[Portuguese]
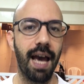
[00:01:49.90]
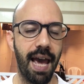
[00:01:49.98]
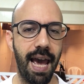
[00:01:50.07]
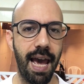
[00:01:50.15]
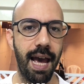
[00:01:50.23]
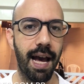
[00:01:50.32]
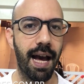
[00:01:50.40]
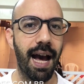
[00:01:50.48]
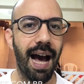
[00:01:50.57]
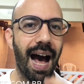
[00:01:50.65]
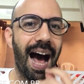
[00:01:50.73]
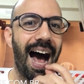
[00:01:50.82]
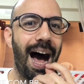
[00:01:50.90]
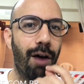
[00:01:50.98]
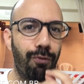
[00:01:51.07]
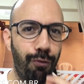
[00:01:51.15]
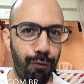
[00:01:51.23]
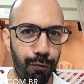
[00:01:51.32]
É a
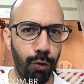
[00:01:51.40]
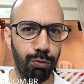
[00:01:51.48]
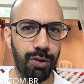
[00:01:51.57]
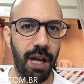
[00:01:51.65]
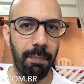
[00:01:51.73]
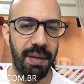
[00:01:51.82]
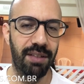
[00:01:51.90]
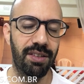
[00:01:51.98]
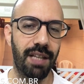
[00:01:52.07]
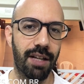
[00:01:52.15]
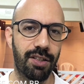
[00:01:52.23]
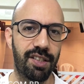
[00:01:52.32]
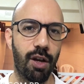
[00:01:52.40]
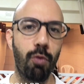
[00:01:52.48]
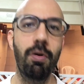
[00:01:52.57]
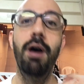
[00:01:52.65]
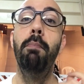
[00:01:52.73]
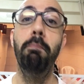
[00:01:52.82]

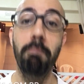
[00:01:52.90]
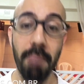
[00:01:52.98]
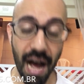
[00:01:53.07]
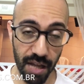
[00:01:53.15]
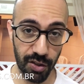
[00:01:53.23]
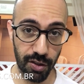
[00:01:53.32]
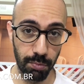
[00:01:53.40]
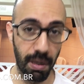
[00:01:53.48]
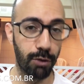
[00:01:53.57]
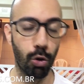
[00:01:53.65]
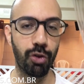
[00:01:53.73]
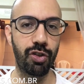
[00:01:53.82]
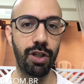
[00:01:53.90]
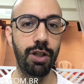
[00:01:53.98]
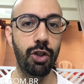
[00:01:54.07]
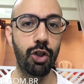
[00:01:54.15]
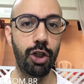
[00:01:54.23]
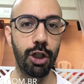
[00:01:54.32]
fundamentação máxima do
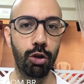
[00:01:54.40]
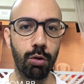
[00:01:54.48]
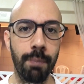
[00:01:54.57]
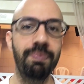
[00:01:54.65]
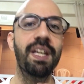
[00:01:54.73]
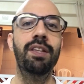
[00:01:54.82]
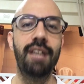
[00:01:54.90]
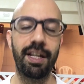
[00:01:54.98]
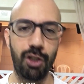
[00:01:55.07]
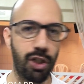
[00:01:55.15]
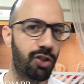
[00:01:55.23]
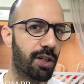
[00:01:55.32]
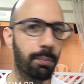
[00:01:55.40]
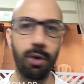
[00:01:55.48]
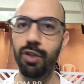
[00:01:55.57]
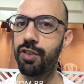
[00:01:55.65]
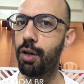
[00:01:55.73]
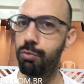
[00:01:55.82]
sentido da
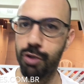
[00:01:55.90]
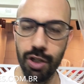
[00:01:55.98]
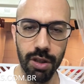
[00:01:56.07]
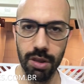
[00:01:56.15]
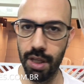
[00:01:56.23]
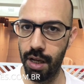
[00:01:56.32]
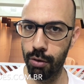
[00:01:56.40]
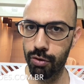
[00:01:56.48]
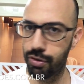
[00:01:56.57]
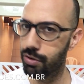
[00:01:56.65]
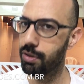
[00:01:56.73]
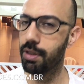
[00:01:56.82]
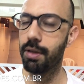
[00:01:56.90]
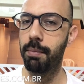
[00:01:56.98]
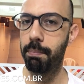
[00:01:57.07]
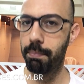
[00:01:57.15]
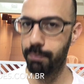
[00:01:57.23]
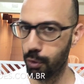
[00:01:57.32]
distribuição de Deus
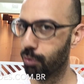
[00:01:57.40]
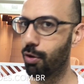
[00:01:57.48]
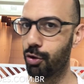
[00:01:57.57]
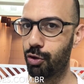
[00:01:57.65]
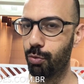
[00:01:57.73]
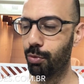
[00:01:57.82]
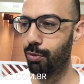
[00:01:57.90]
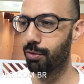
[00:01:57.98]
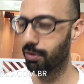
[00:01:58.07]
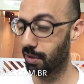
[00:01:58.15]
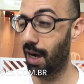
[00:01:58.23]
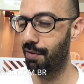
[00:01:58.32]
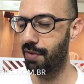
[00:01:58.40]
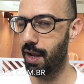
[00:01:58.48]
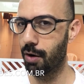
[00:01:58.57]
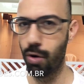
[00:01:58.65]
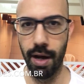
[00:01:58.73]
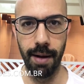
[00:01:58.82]
no nosso mundo. Travei
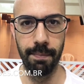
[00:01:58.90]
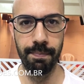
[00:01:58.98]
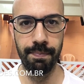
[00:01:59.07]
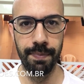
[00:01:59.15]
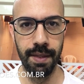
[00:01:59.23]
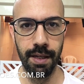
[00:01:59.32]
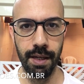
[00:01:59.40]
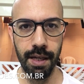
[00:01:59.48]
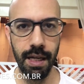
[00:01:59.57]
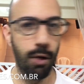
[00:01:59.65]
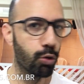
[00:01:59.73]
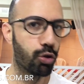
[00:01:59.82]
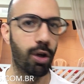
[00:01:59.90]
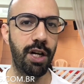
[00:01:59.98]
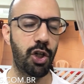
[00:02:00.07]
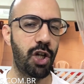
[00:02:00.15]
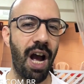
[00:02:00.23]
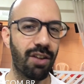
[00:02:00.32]
agora. Os
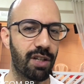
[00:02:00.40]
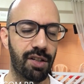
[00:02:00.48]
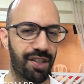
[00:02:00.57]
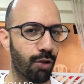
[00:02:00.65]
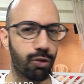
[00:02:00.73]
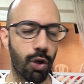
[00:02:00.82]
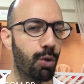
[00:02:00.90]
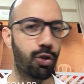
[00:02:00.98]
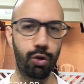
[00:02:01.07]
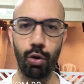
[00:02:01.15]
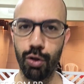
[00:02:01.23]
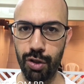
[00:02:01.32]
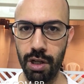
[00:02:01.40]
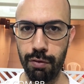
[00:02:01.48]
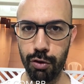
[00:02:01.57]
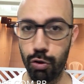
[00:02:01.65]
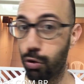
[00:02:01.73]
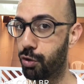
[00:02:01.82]
orixás, eles não são
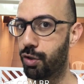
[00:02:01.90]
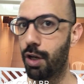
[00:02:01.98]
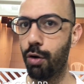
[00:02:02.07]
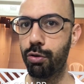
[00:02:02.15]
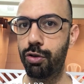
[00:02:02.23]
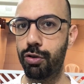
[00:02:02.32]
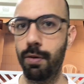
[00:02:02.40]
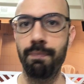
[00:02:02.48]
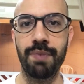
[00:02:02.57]
exclusivos dos seus